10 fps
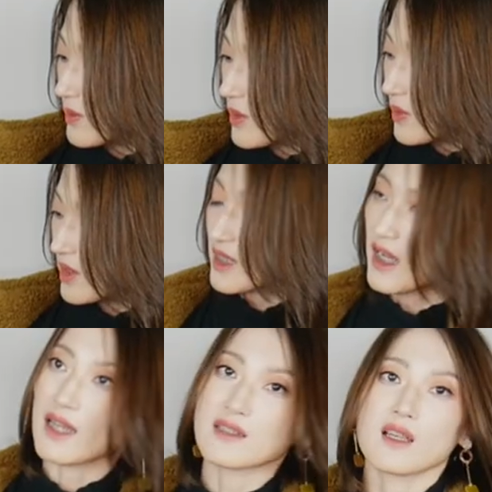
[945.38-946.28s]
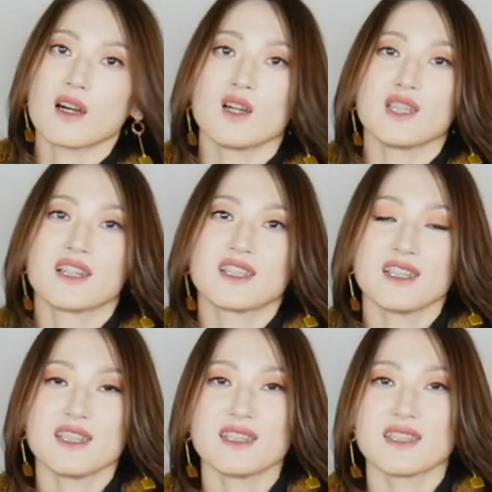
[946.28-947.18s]
美元 ，X S 号也
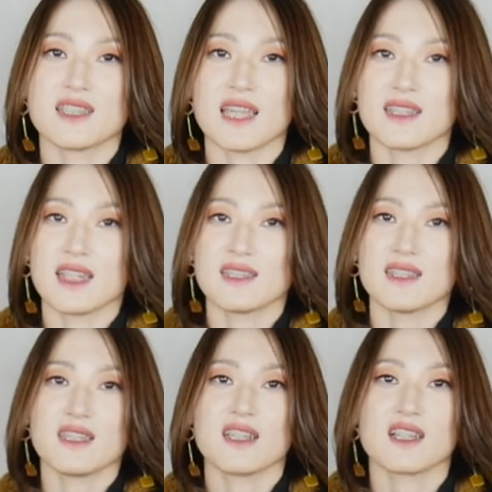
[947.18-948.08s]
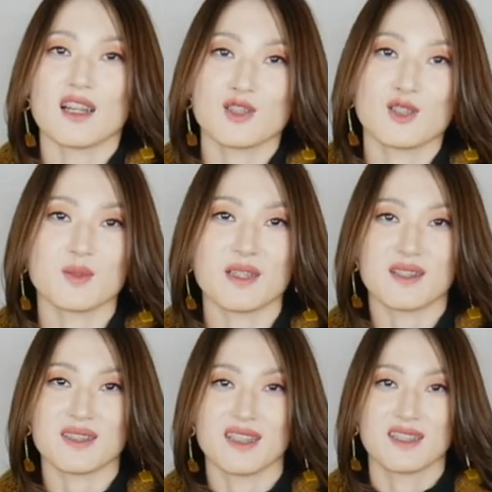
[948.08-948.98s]
是一起下的单，今天刚收
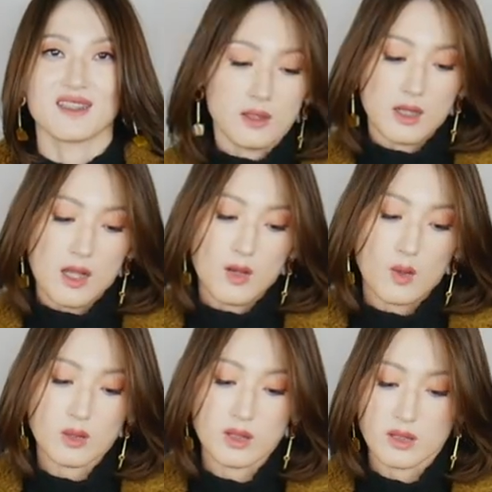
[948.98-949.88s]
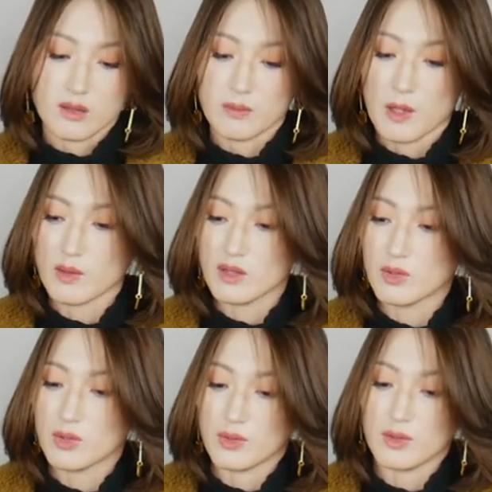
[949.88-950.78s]
到的。然后是毛衣
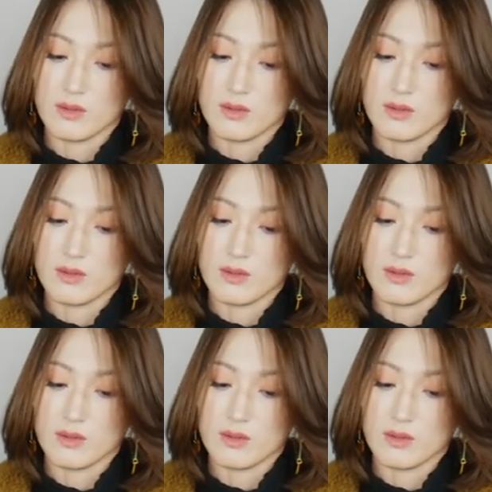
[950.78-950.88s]
裙，